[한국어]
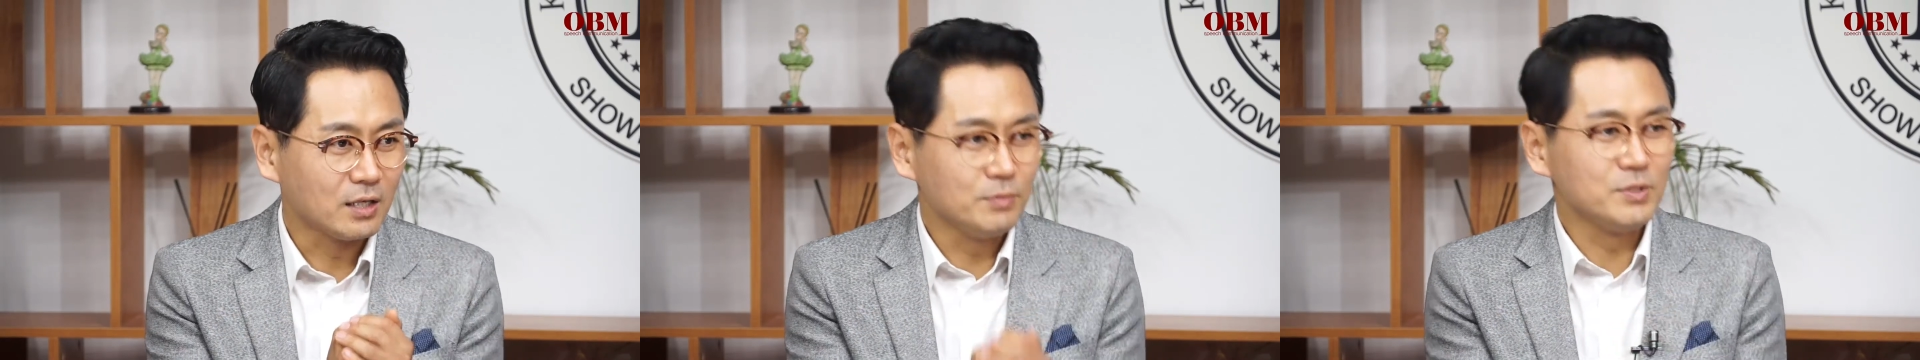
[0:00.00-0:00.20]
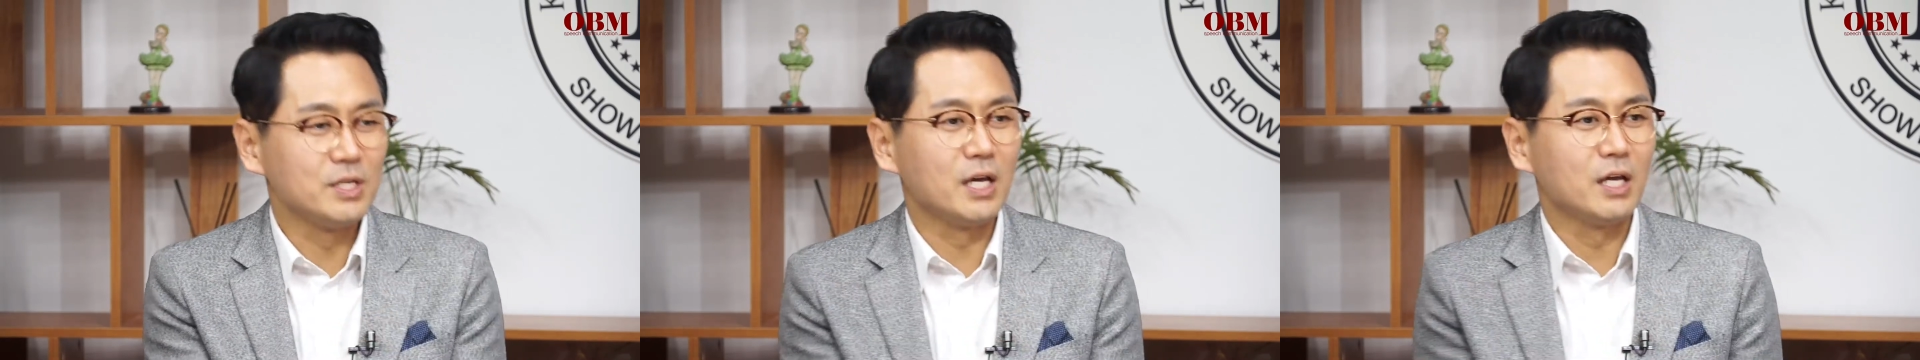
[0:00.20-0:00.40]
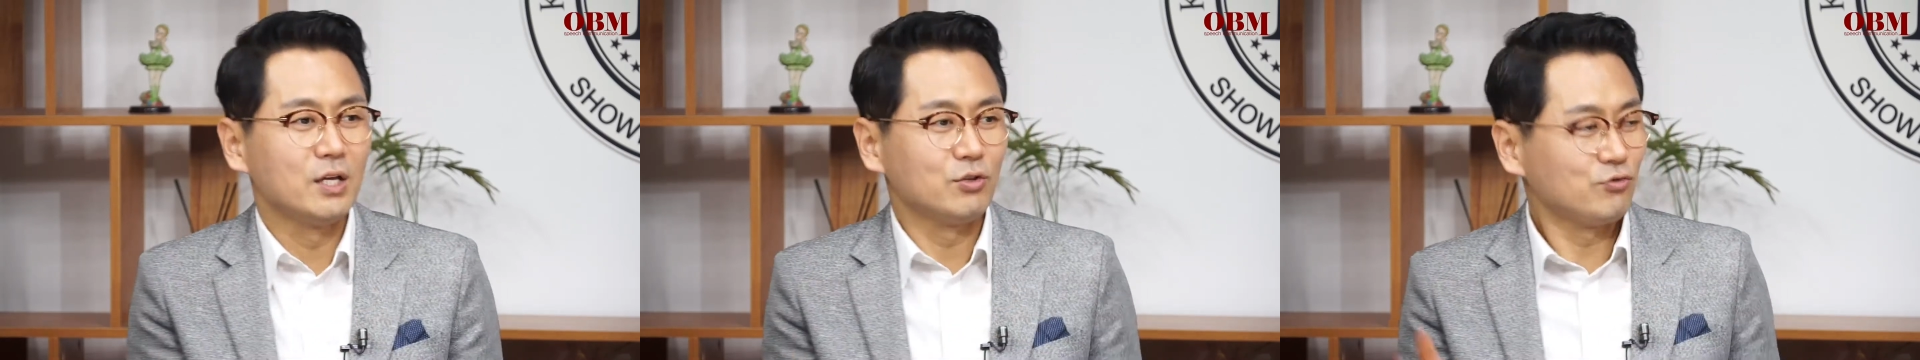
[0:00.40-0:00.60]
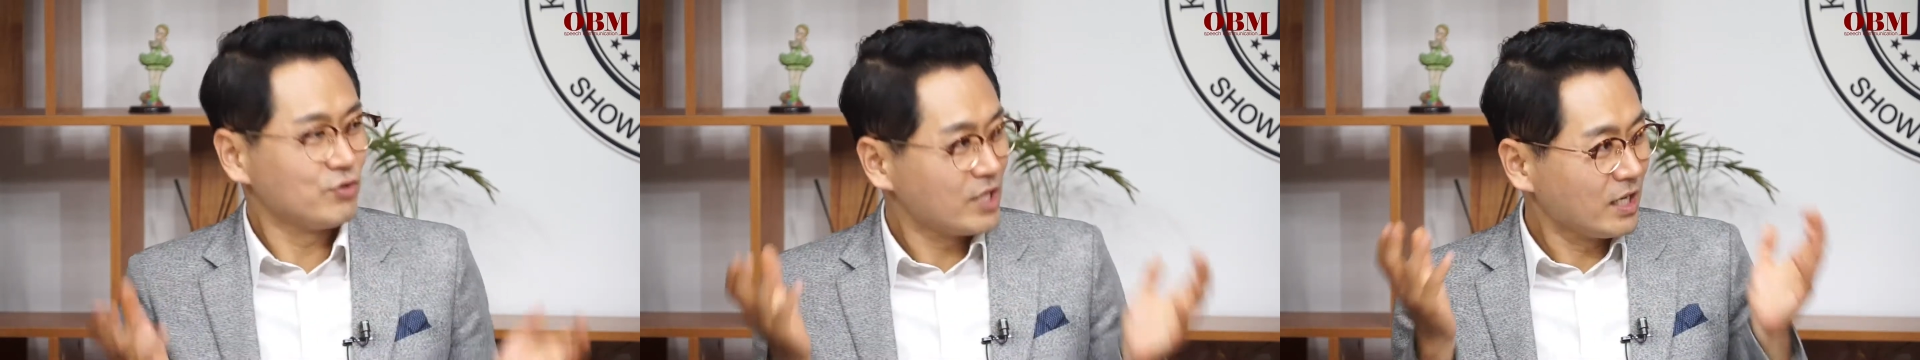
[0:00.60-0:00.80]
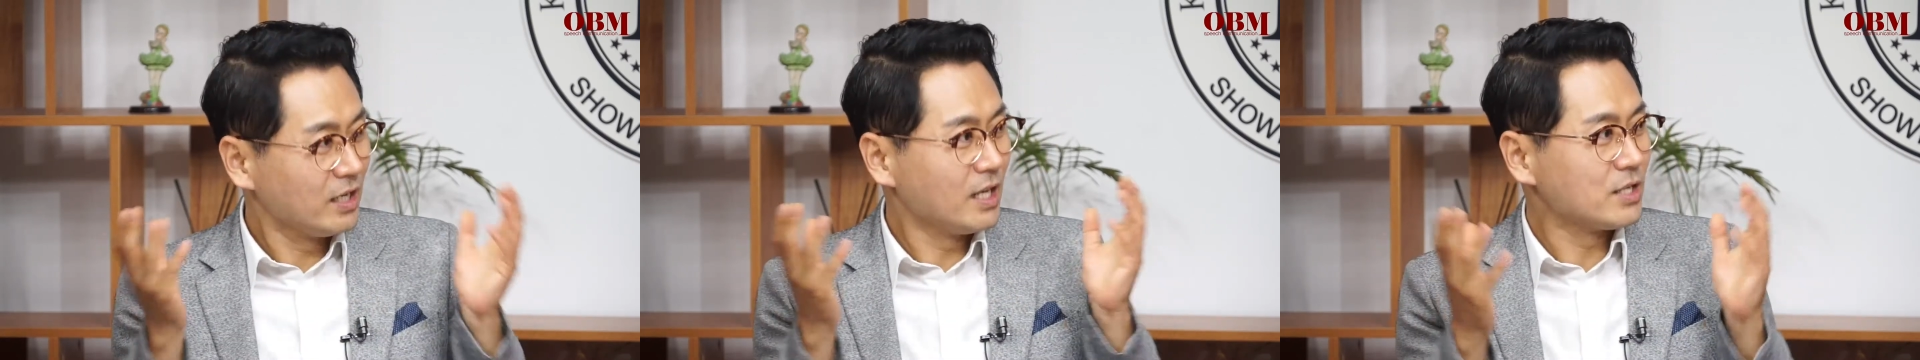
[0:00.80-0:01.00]
그러면 이제
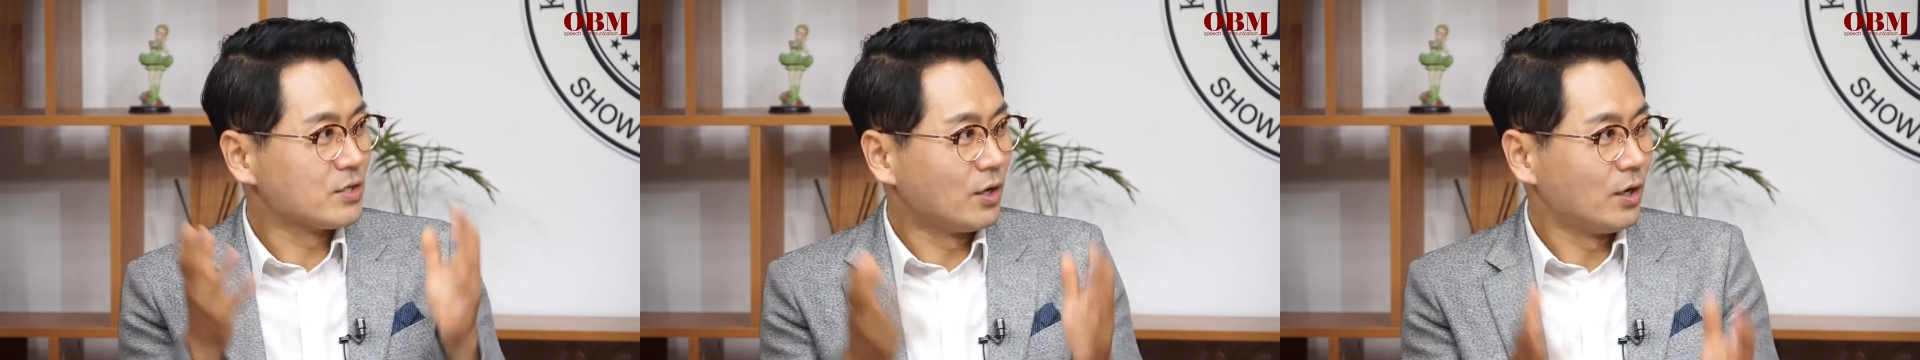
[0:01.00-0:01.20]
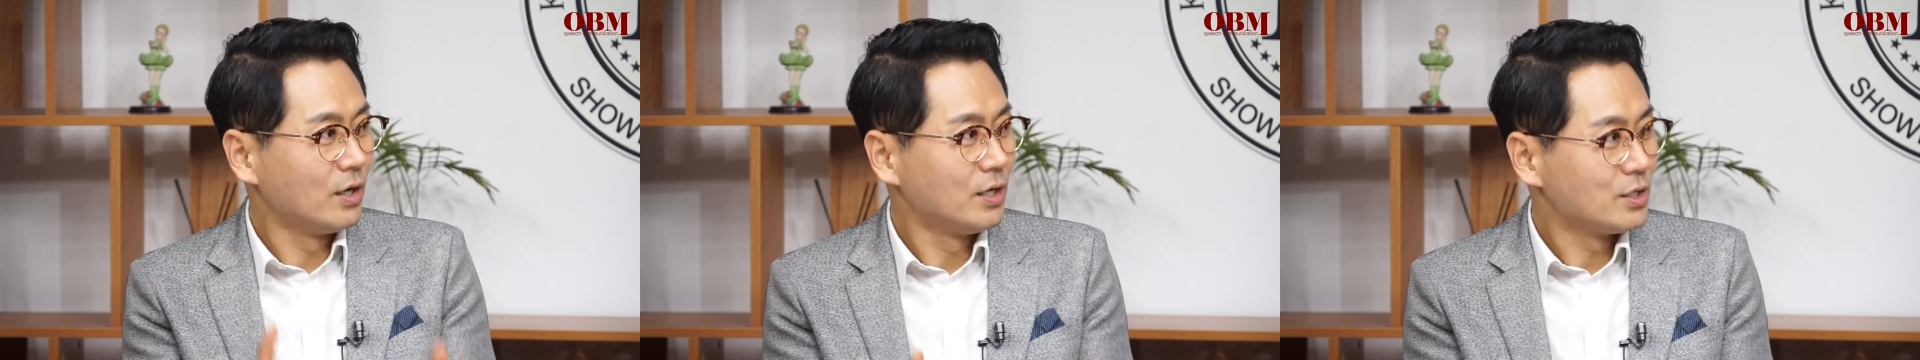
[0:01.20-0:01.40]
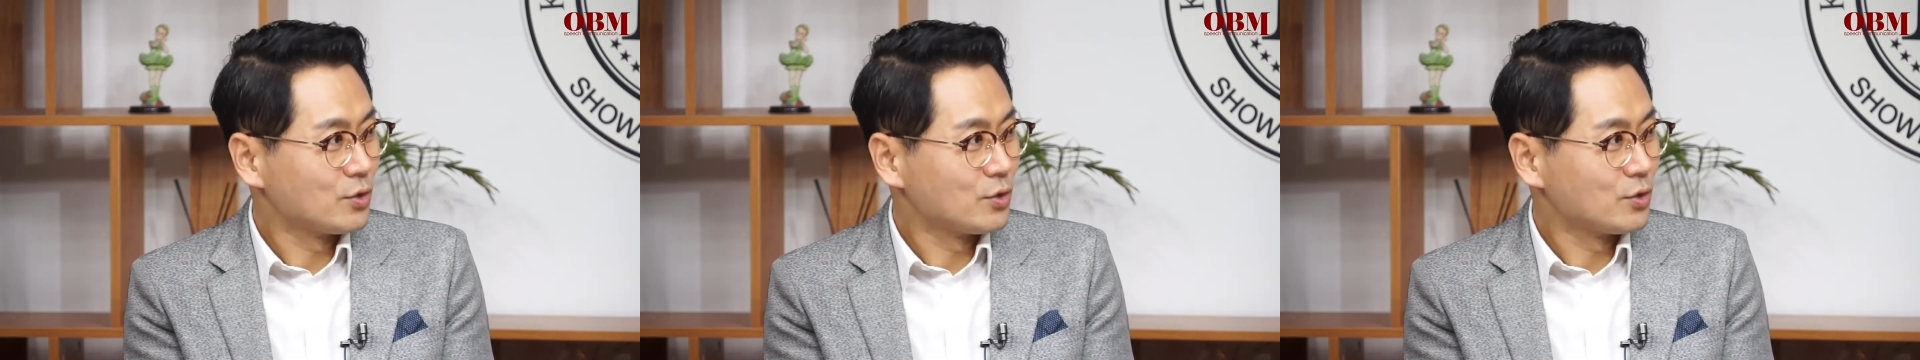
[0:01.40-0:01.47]
투자를 해서